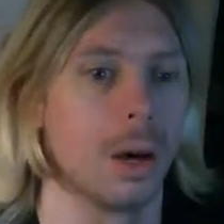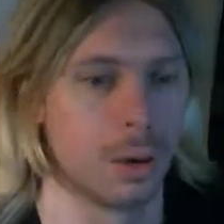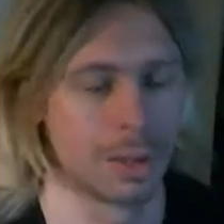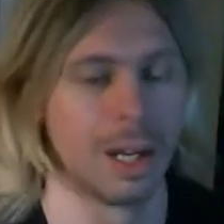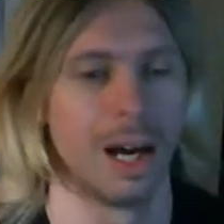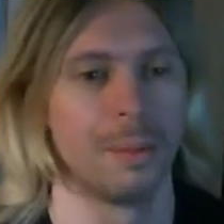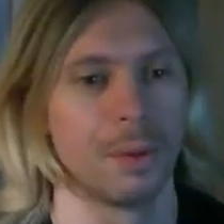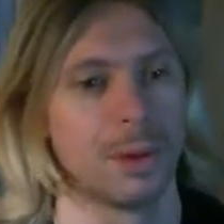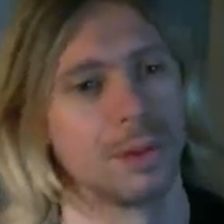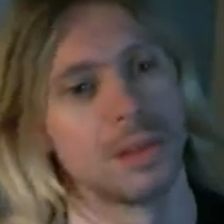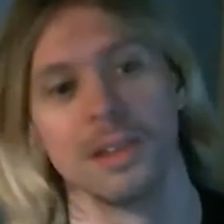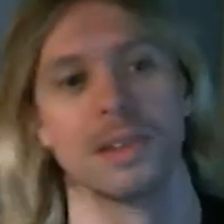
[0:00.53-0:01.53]
Guten Abend
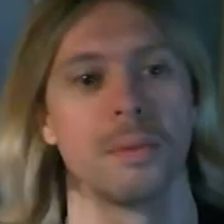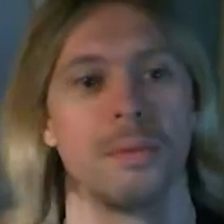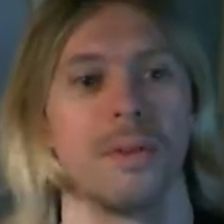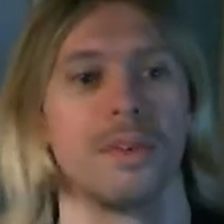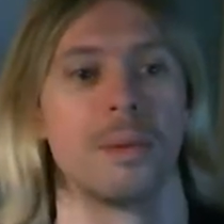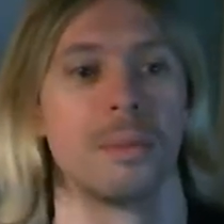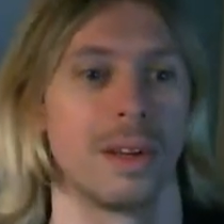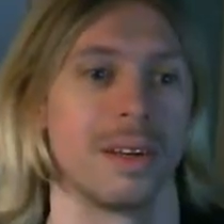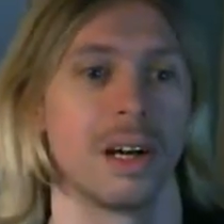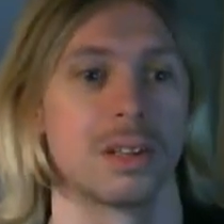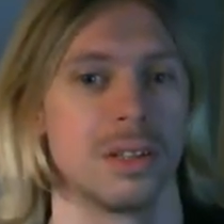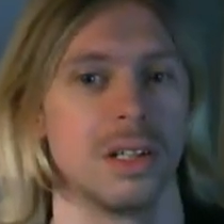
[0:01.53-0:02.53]
Leute, es gibt mal wieder
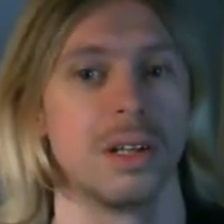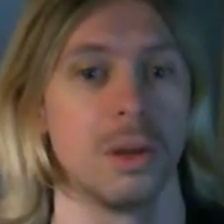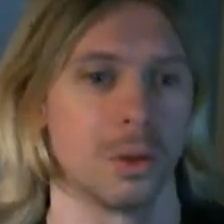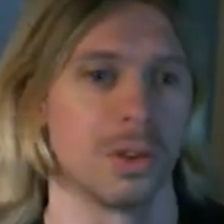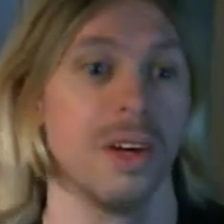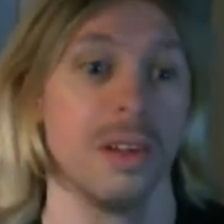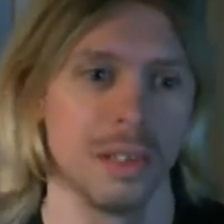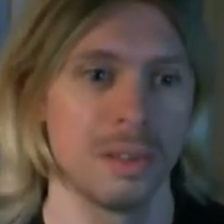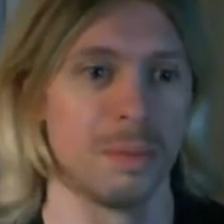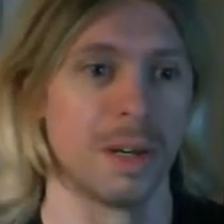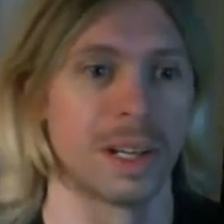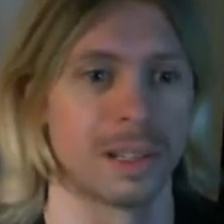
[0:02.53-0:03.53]
brandaktuelle News.
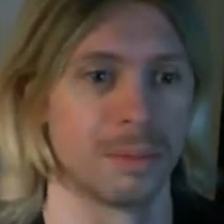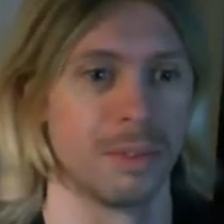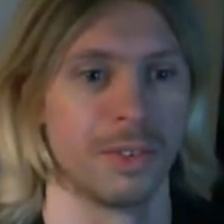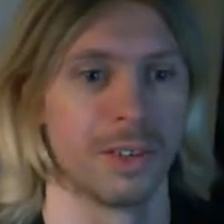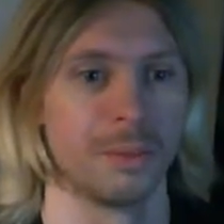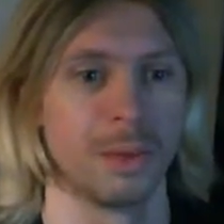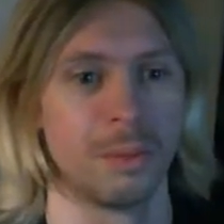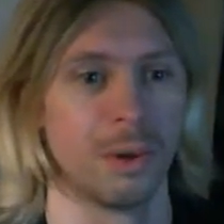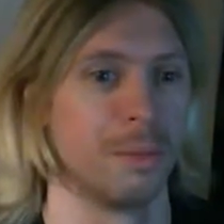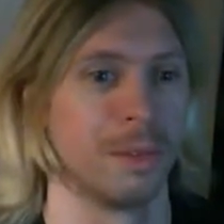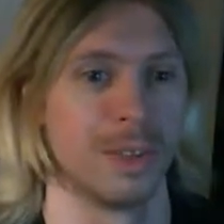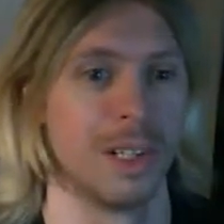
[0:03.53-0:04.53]
Diesmal geht es mal wieder um die
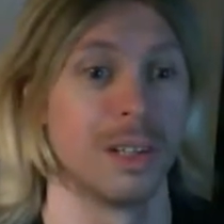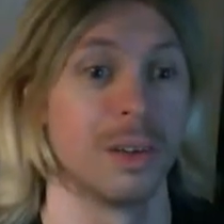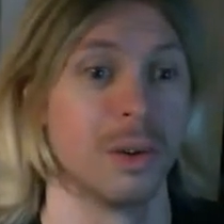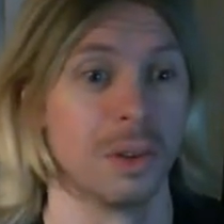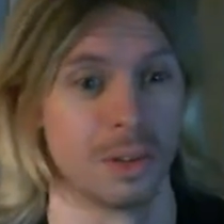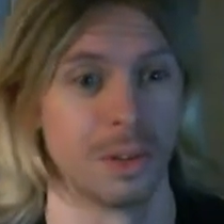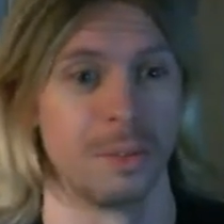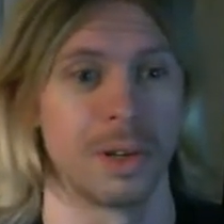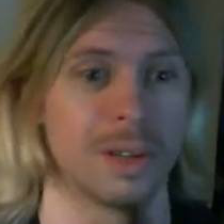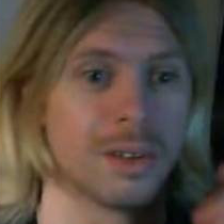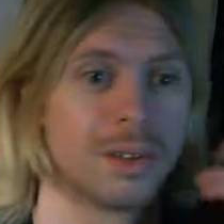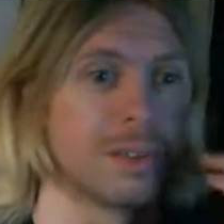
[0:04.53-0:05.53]
Promi-Welt. Und zwar um
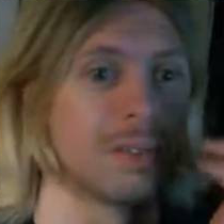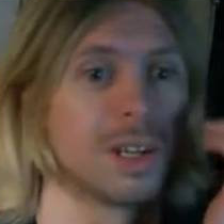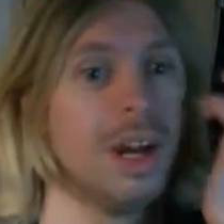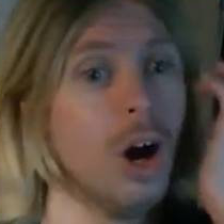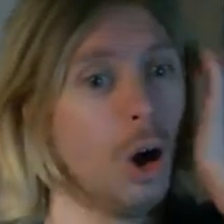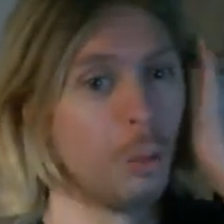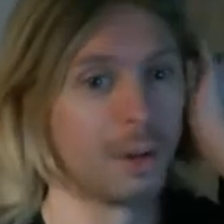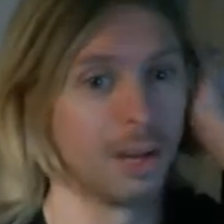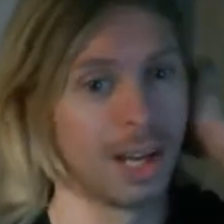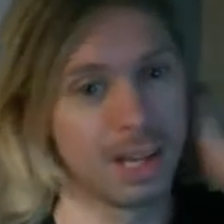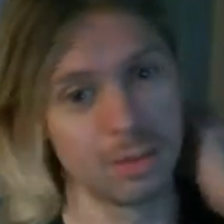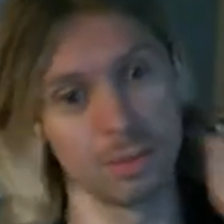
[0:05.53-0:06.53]
genau zu sein, um den
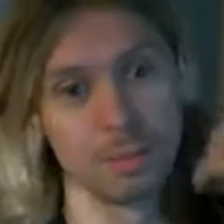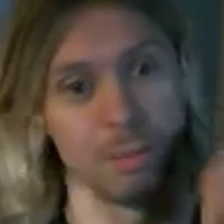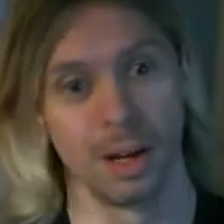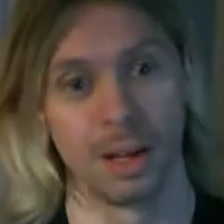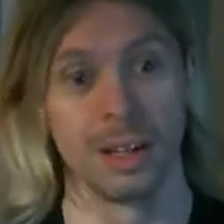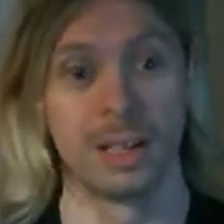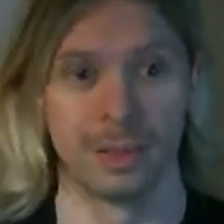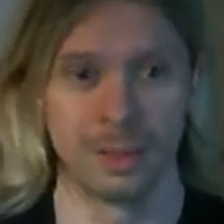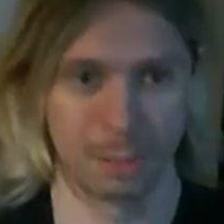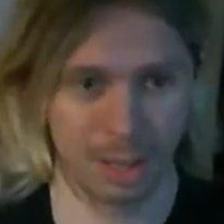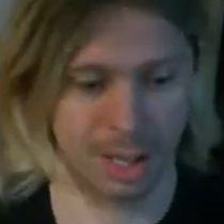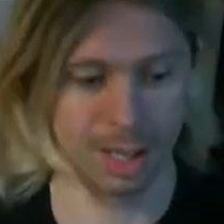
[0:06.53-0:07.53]
Ex-Fußballer David
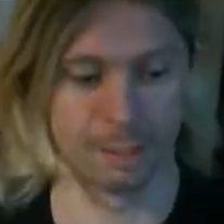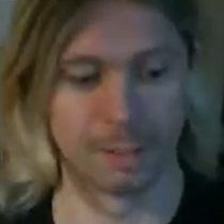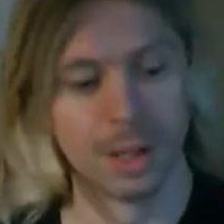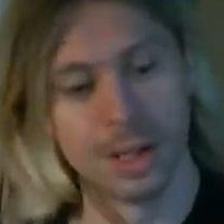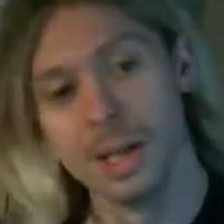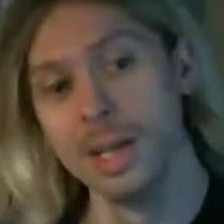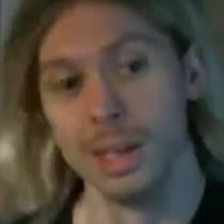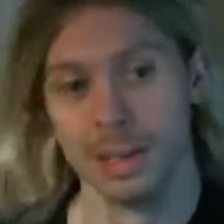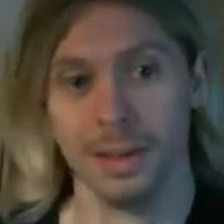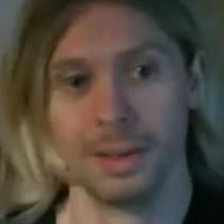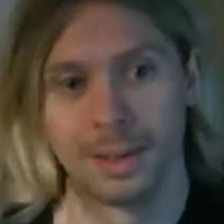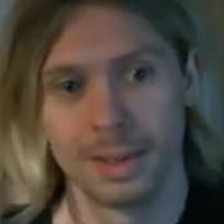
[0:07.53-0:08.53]
Beckham.
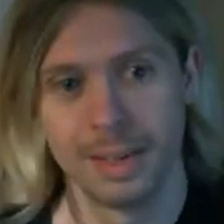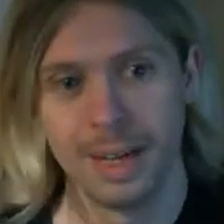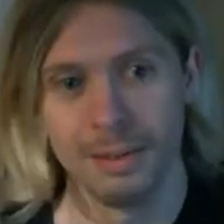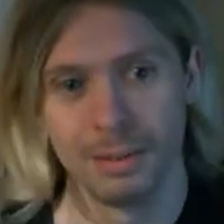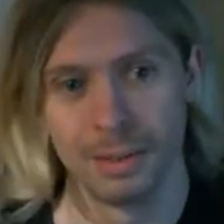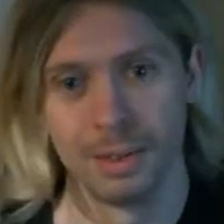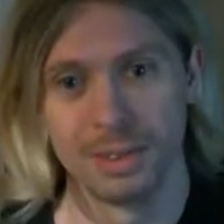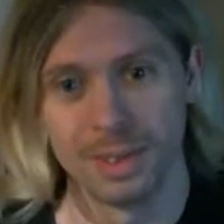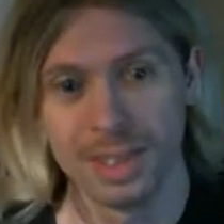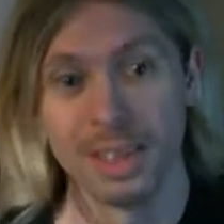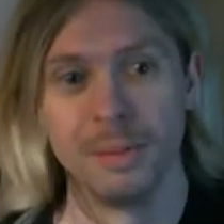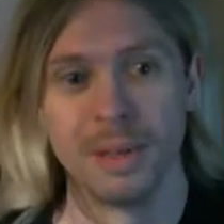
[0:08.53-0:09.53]
Der freut
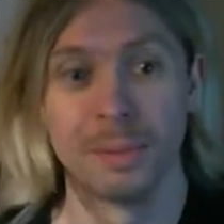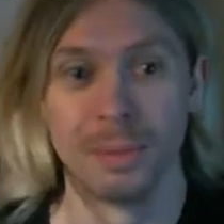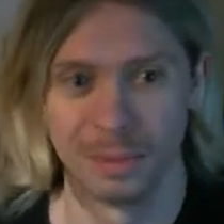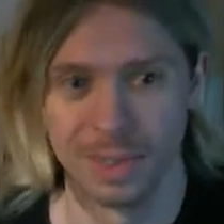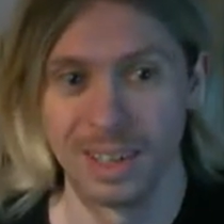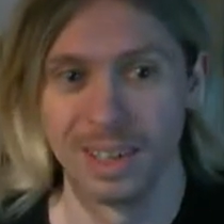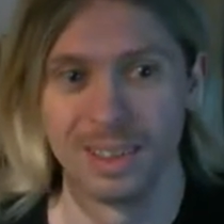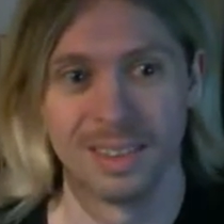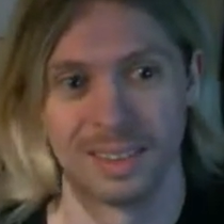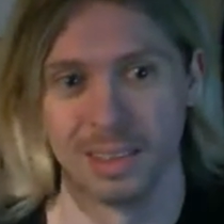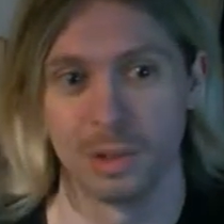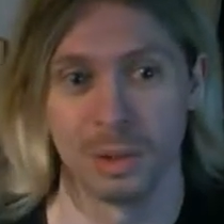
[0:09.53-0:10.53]
sich nämlich mal wieder
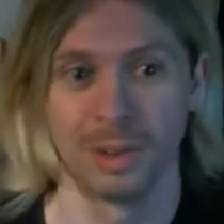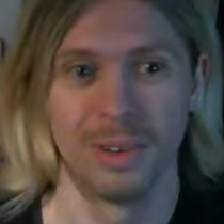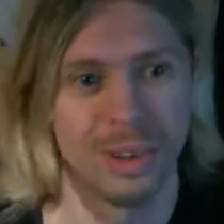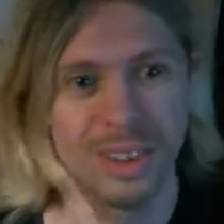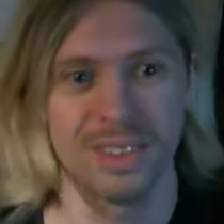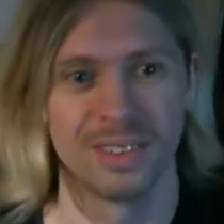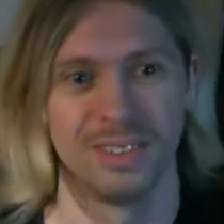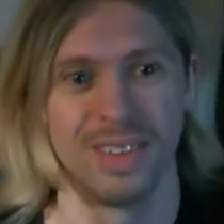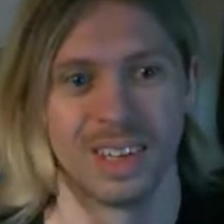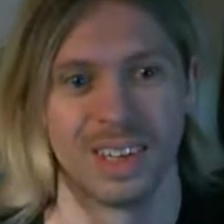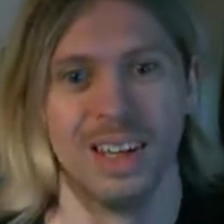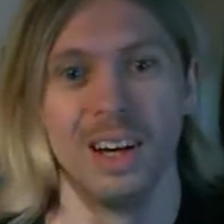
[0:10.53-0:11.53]
darüber Onkel zu
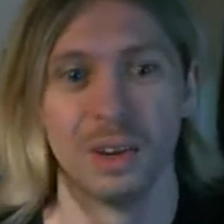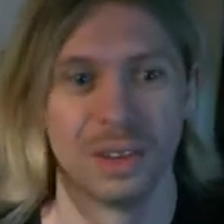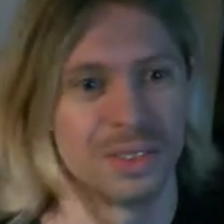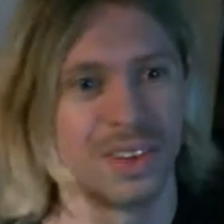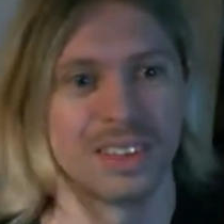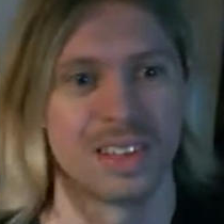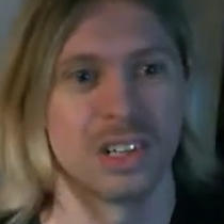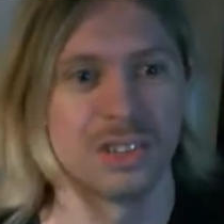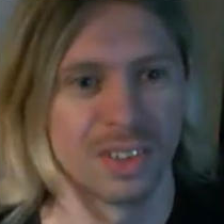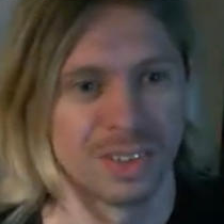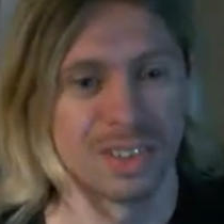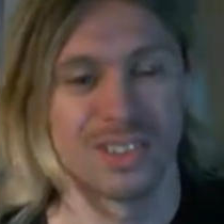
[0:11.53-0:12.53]
werden. Und zwar hat seine
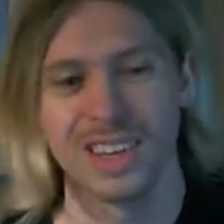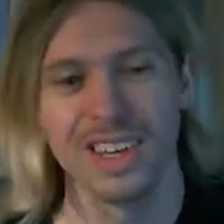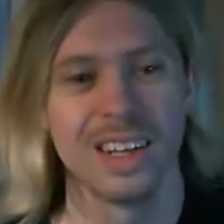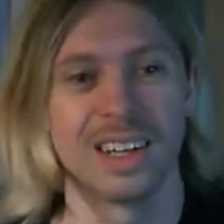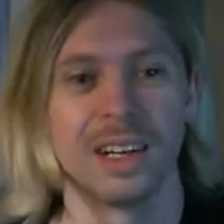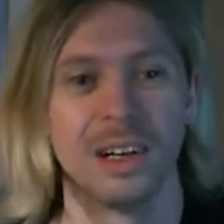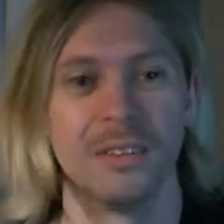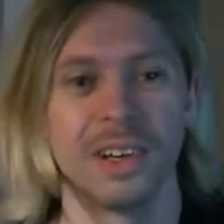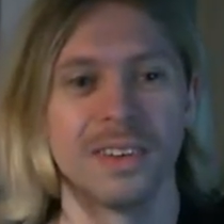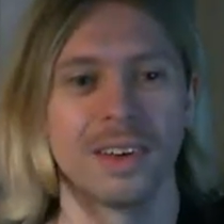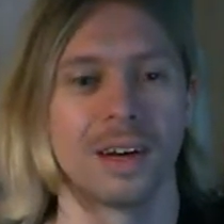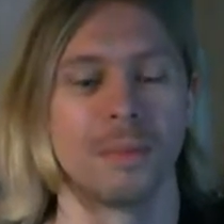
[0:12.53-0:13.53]
Schwester Joanne auf
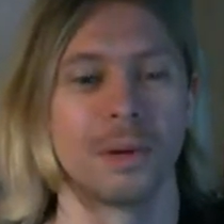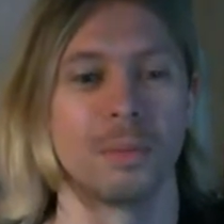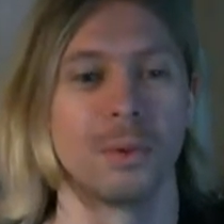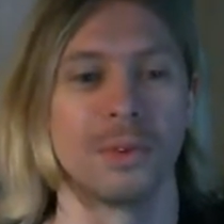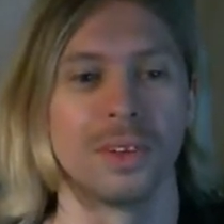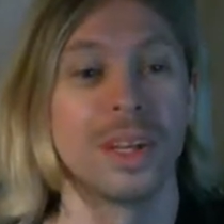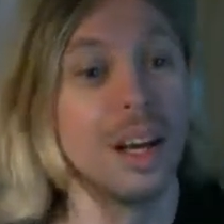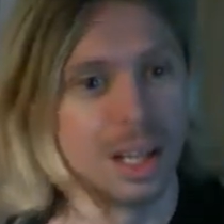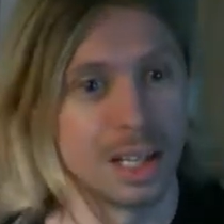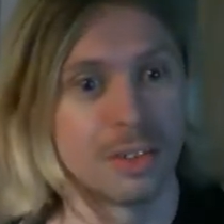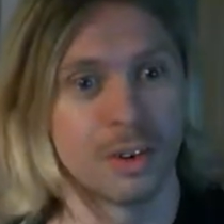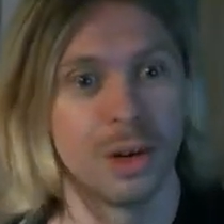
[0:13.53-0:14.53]
Instagram gepostet,
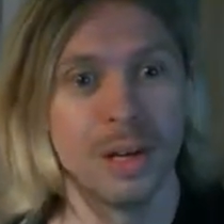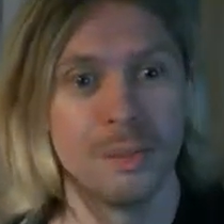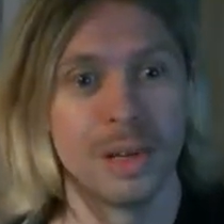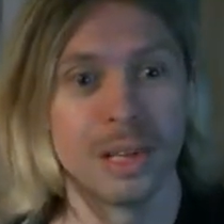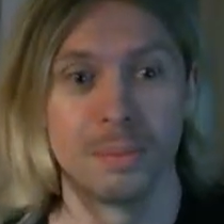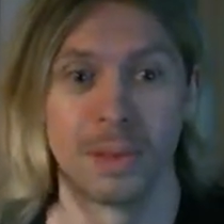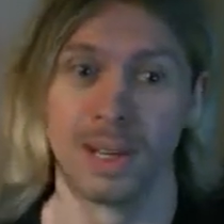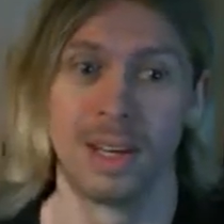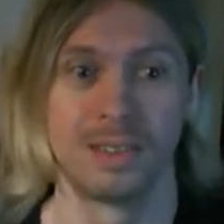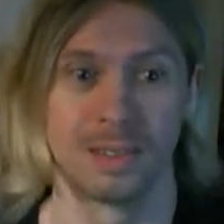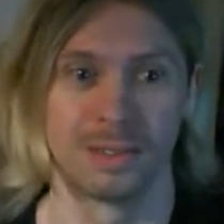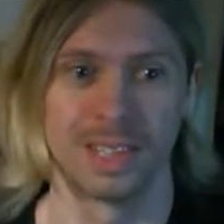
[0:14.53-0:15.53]
ich freue mich
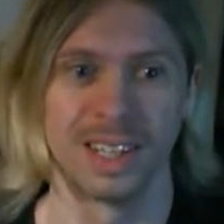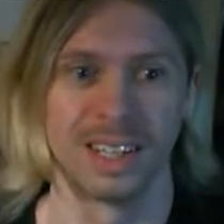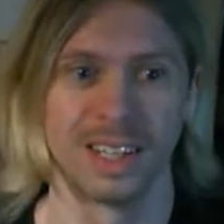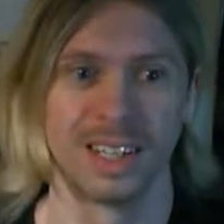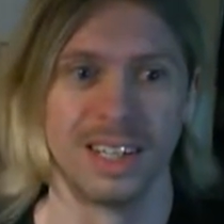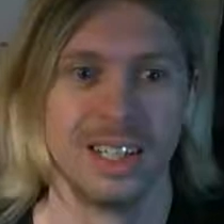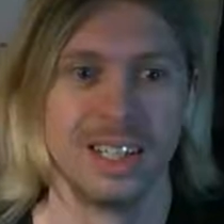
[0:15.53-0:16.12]
bereits auf den Kleinen.